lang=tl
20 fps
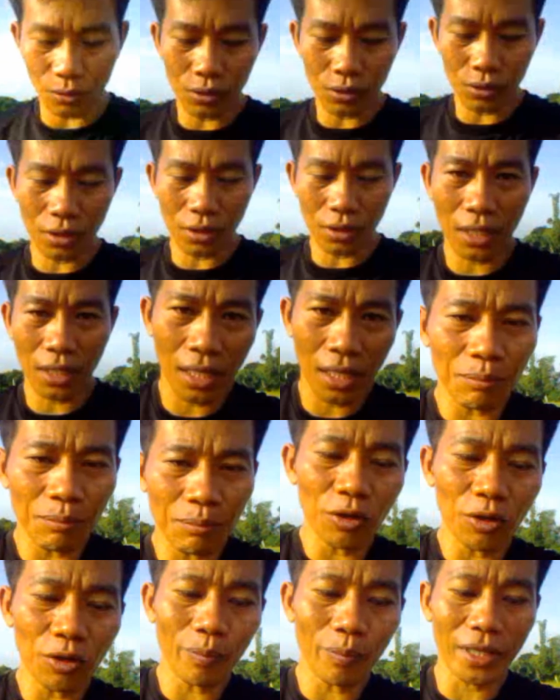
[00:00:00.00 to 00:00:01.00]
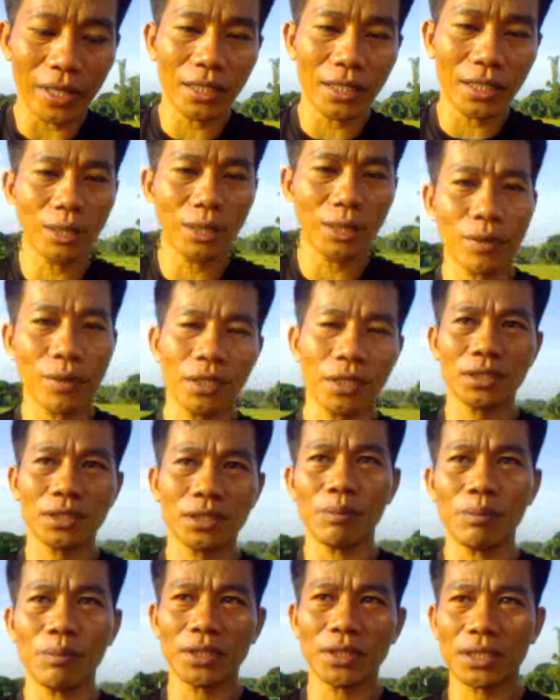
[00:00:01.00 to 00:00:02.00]
So, ah. nalalaman ko pala sa, pag,
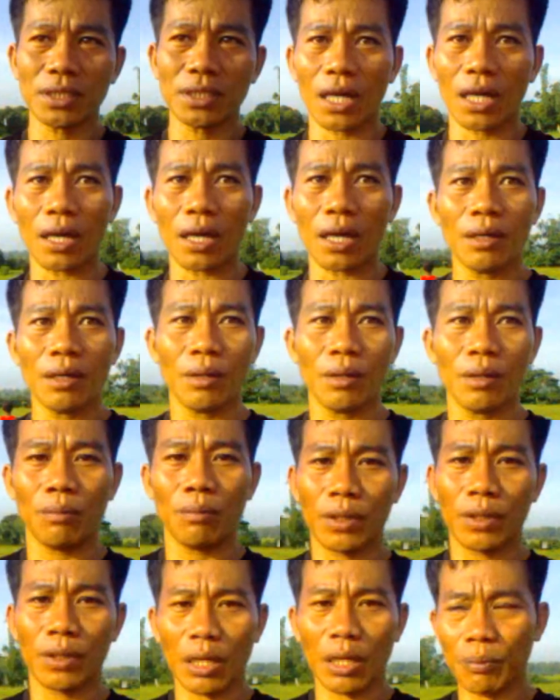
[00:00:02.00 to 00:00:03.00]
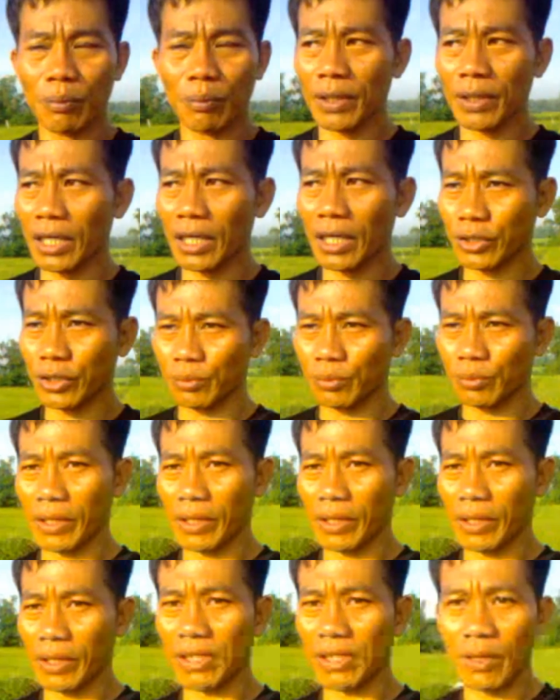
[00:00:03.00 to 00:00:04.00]
sa magsasaka, marami palang ano,
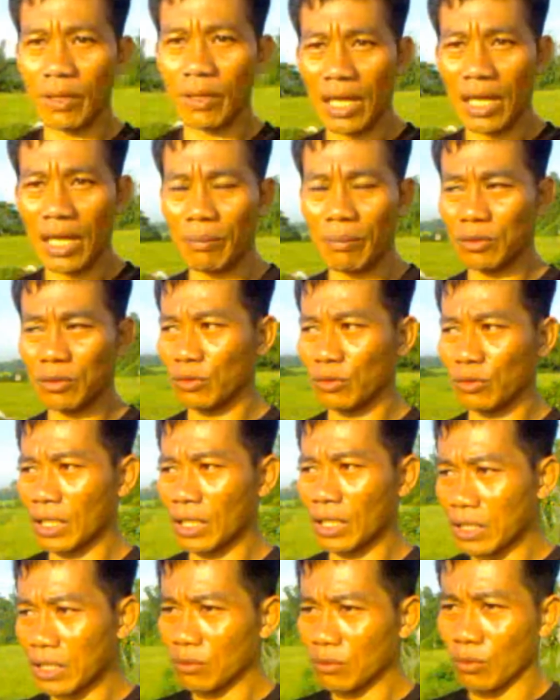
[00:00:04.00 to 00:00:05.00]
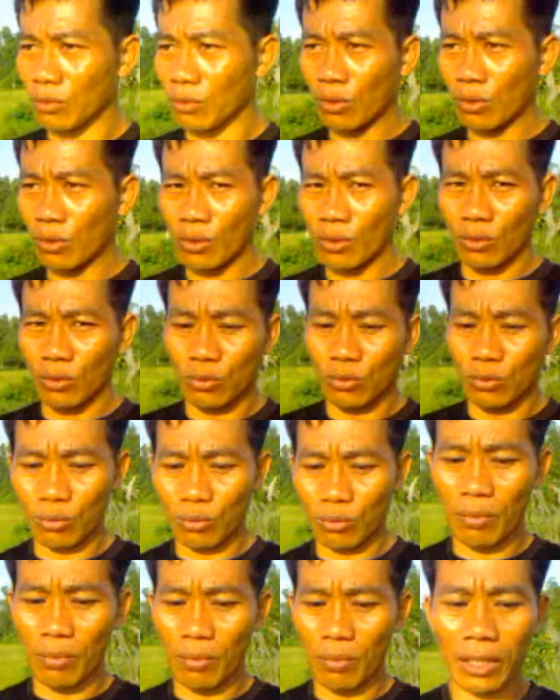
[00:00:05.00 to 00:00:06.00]
pwede kang malaman, no? Itatanong mo
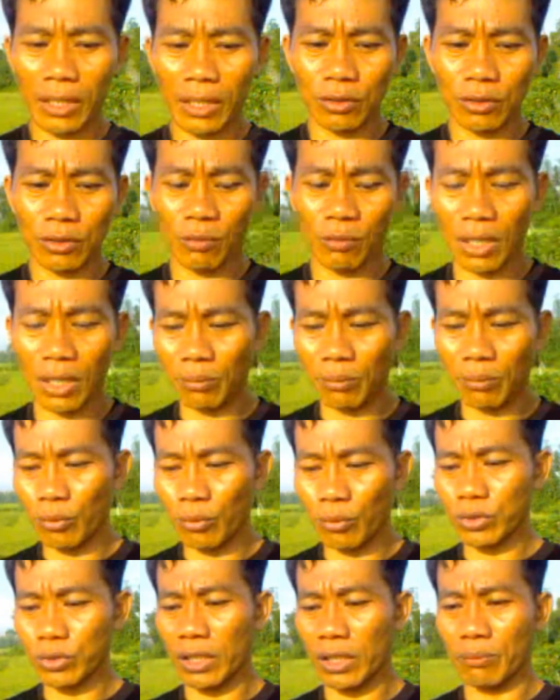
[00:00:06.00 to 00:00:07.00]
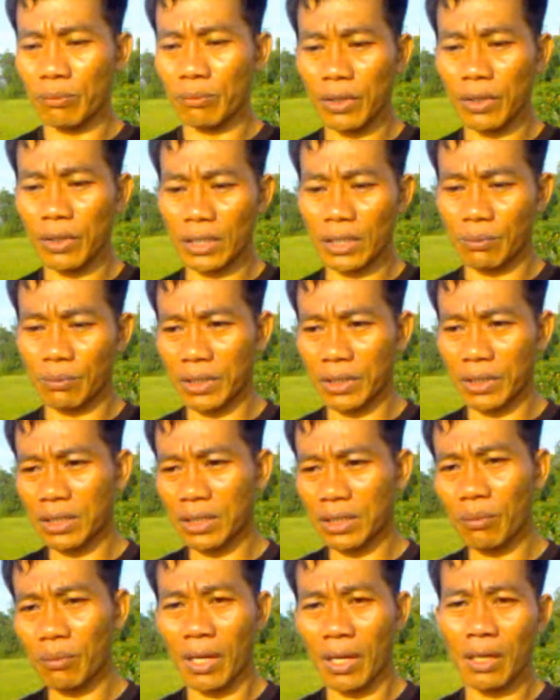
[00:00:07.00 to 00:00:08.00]
kung bakit yung mga buti ng bigas ay
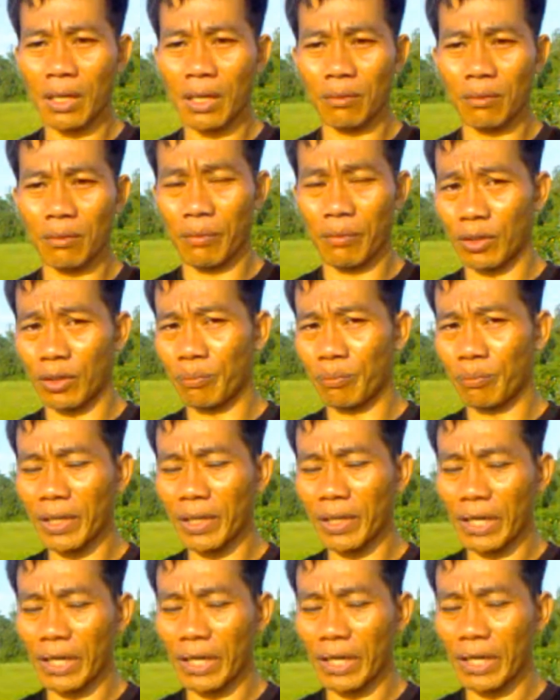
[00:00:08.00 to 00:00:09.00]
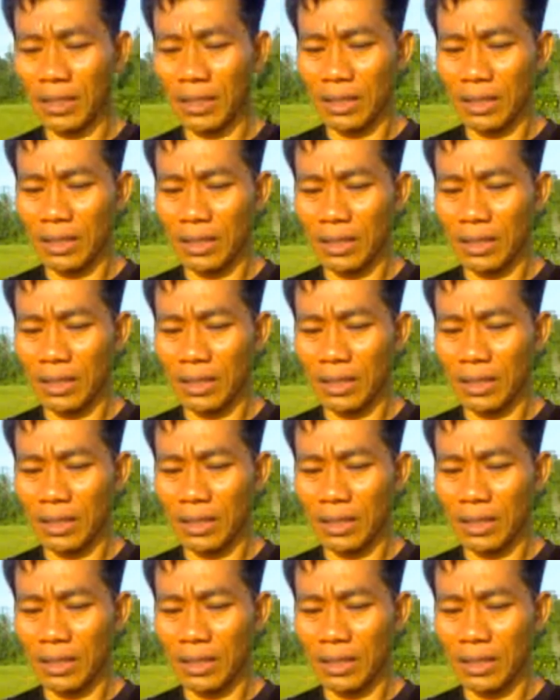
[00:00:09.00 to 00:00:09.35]
matataba, meron payat.